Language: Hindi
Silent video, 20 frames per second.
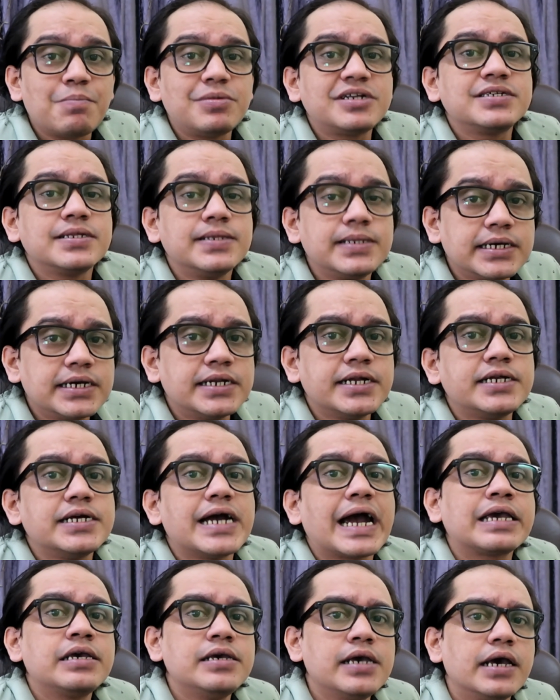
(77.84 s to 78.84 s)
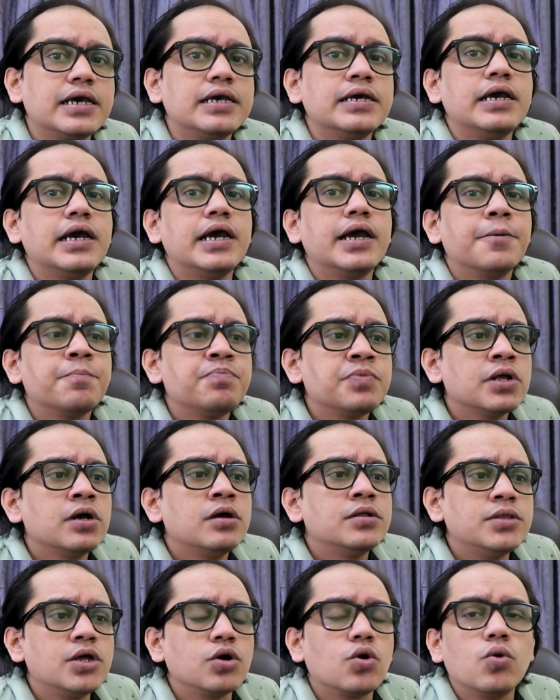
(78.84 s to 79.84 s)
आमिर सिद्दीकी ने रिएक्ट किया कि
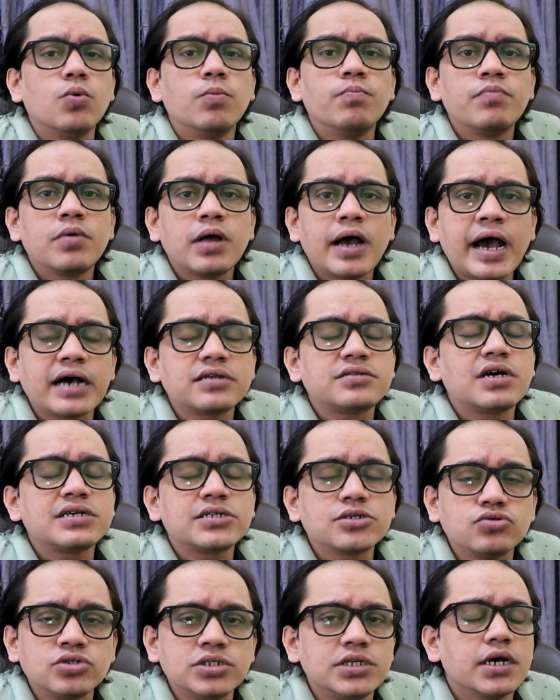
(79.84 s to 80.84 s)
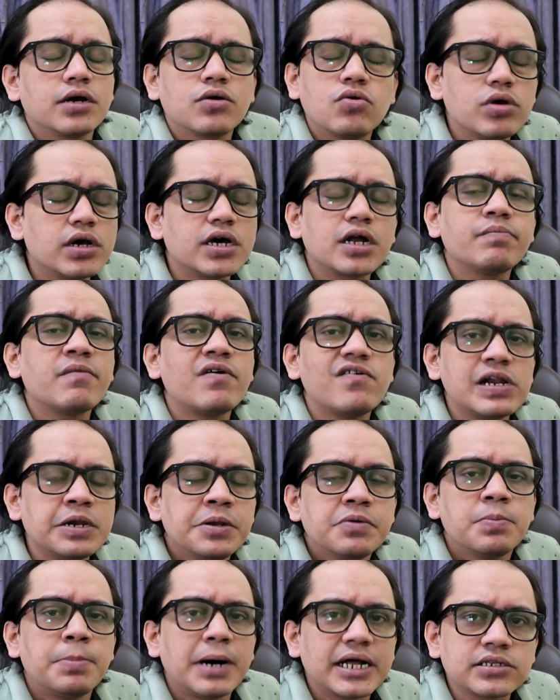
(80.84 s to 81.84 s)
देखो ऐसा ऐसा कुछ नहीं है कोई कर्म
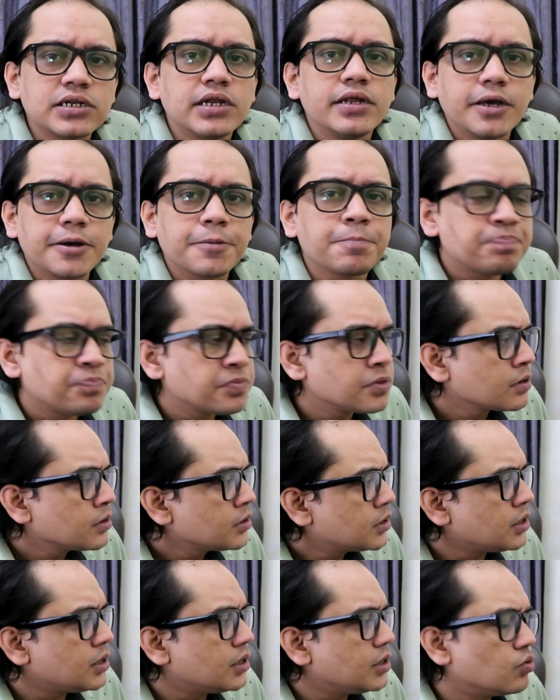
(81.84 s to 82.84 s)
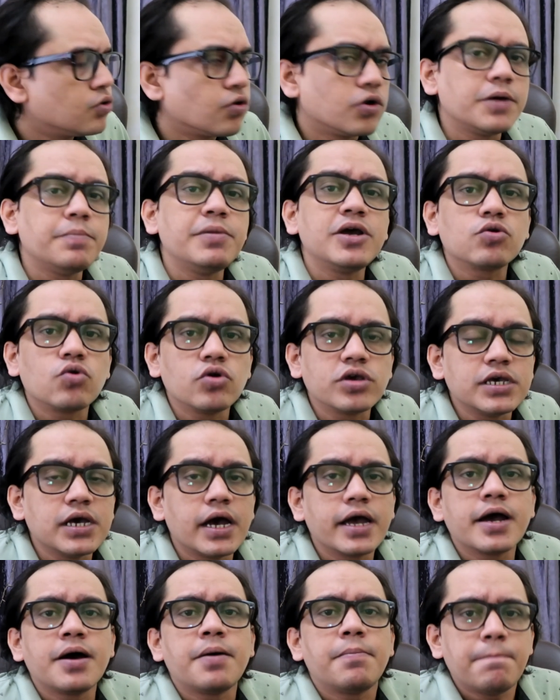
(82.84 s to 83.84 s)
वाली बात नहीं है कि उन्होंने मेरे को
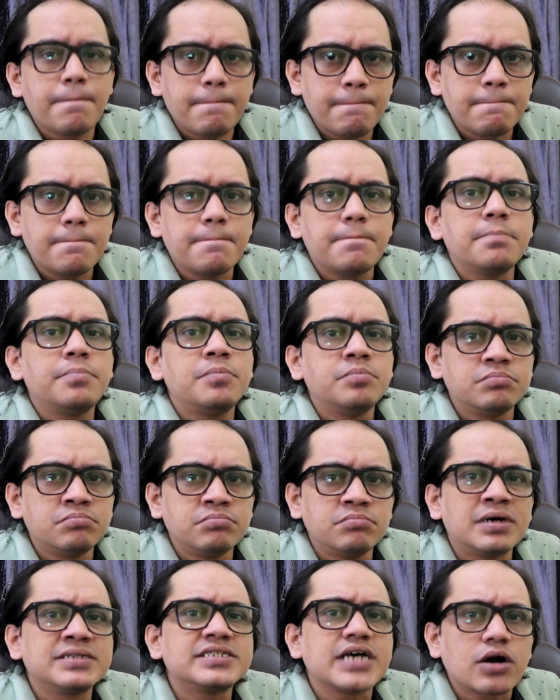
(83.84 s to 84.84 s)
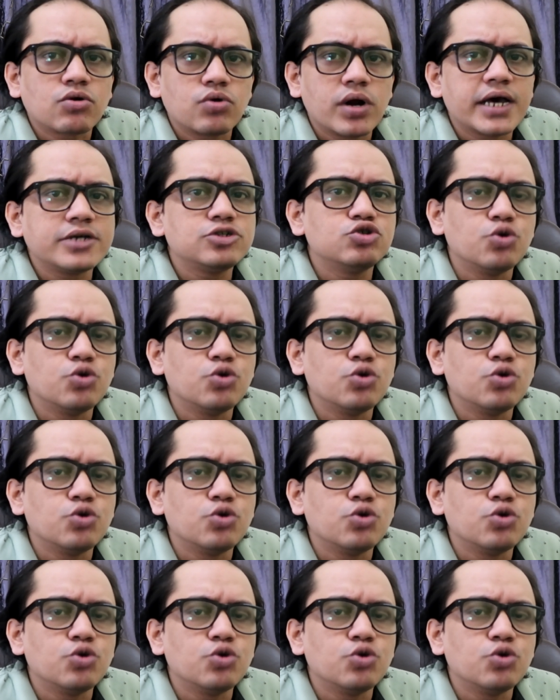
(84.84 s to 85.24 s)
किया या मजाक उड़ाया